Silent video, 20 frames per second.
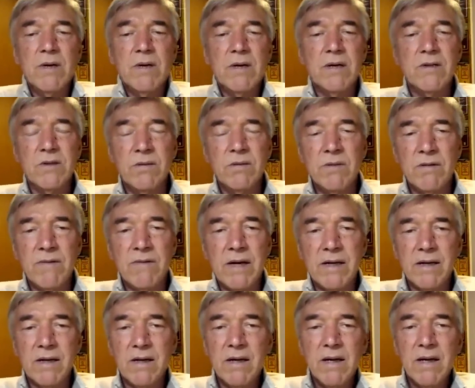Kannst du mir
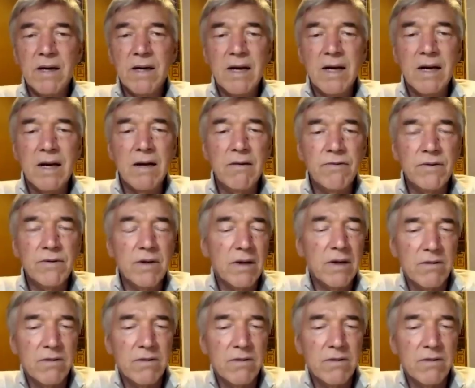weiterhelfen? Da,